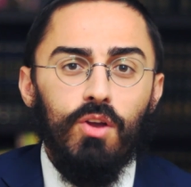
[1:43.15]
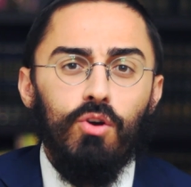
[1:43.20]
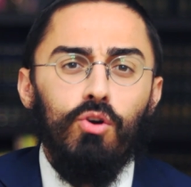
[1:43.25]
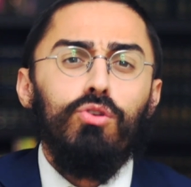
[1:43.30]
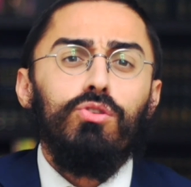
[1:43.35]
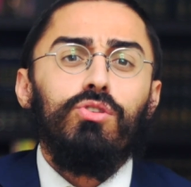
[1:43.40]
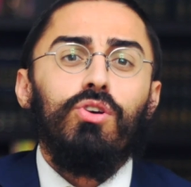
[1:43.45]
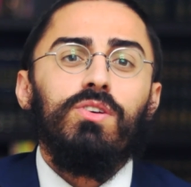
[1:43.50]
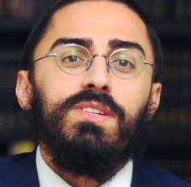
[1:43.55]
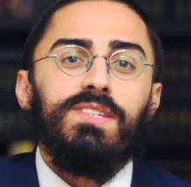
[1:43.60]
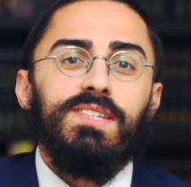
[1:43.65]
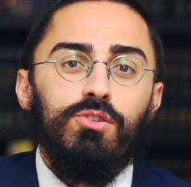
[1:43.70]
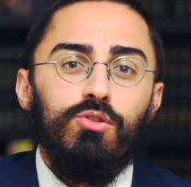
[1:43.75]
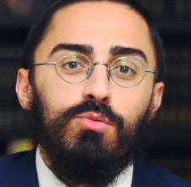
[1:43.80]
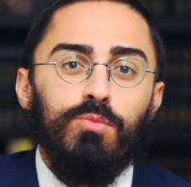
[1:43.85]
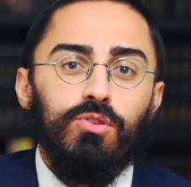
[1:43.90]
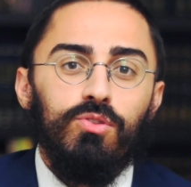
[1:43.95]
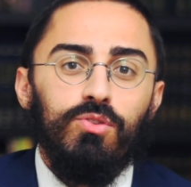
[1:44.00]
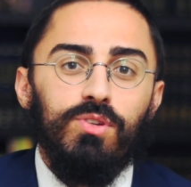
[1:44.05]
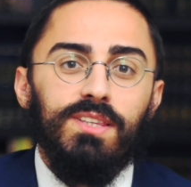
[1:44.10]
Autre
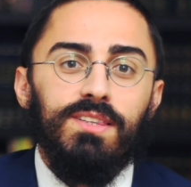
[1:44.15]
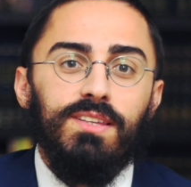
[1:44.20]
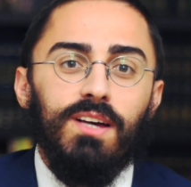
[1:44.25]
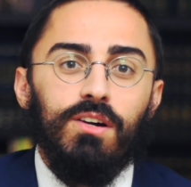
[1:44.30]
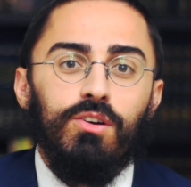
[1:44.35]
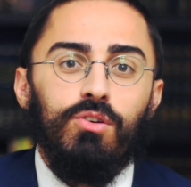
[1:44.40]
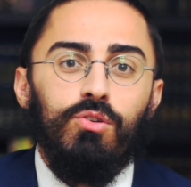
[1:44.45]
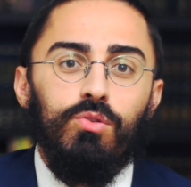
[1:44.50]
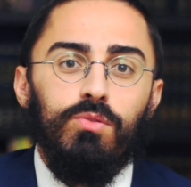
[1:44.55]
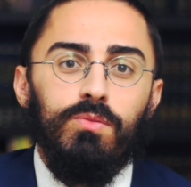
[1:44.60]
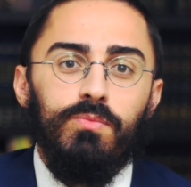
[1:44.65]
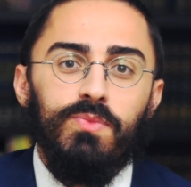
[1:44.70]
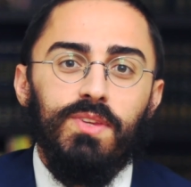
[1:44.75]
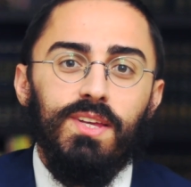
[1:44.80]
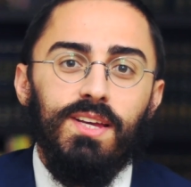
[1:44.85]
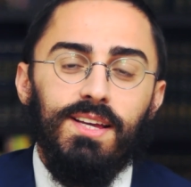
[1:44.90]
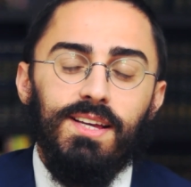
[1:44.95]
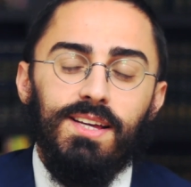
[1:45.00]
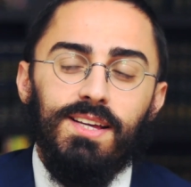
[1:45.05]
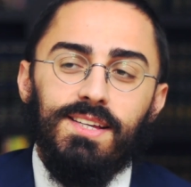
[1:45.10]
enseignement de les Darko,
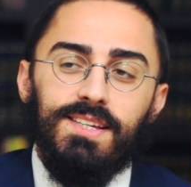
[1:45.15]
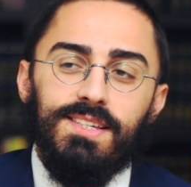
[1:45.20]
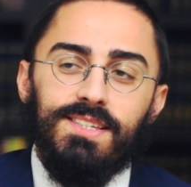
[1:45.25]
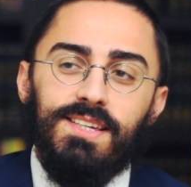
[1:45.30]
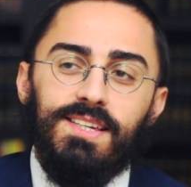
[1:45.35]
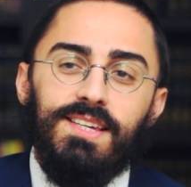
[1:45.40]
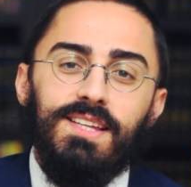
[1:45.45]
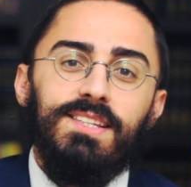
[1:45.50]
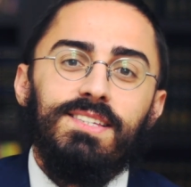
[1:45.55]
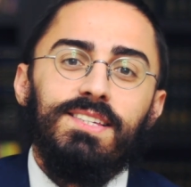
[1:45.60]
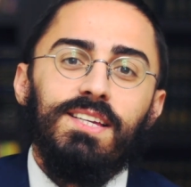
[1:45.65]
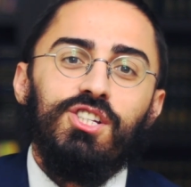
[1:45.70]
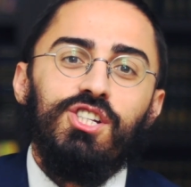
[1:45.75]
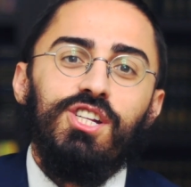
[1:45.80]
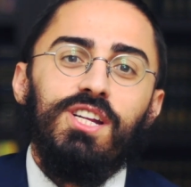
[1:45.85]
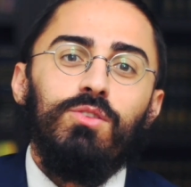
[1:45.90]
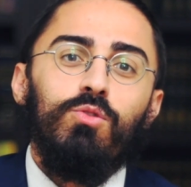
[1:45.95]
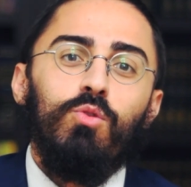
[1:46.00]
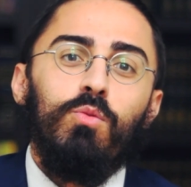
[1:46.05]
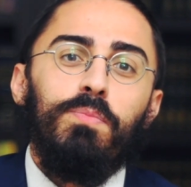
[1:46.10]
c'est qu'il
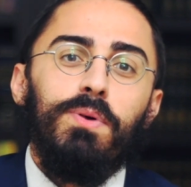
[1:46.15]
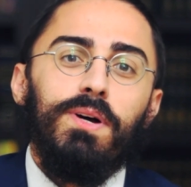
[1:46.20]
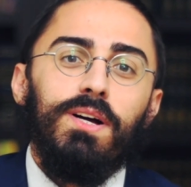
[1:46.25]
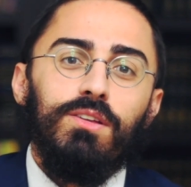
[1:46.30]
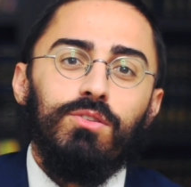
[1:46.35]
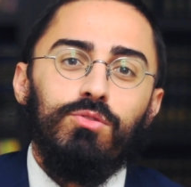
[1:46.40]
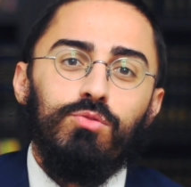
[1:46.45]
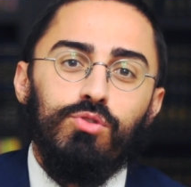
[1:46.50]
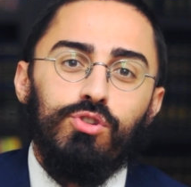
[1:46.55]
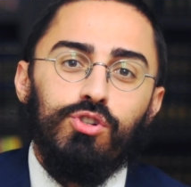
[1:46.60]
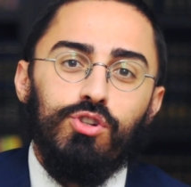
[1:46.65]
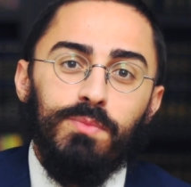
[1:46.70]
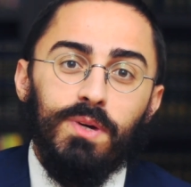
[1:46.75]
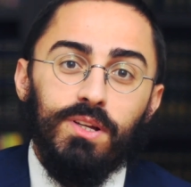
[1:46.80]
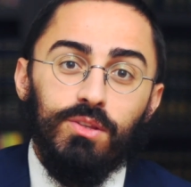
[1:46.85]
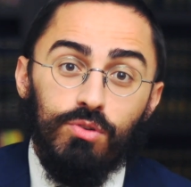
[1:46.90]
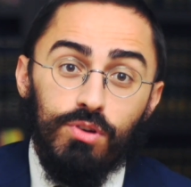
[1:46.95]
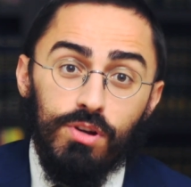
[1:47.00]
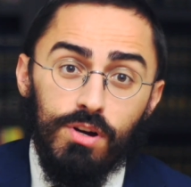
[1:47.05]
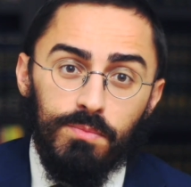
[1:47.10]
s'agit là non pas du
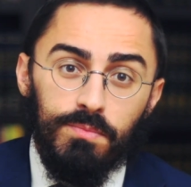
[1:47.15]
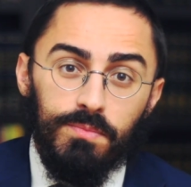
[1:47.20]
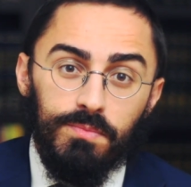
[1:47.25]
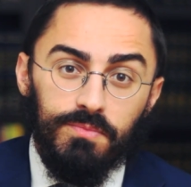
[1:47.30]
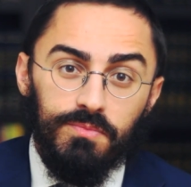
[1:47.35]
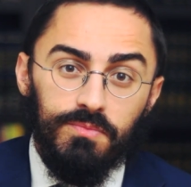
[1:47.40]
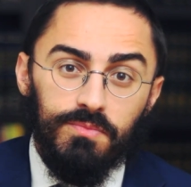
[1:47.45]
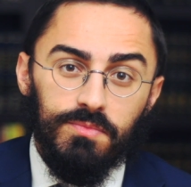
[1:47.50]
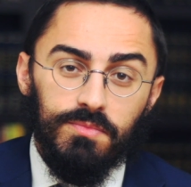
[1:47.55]
chemin de l'homme,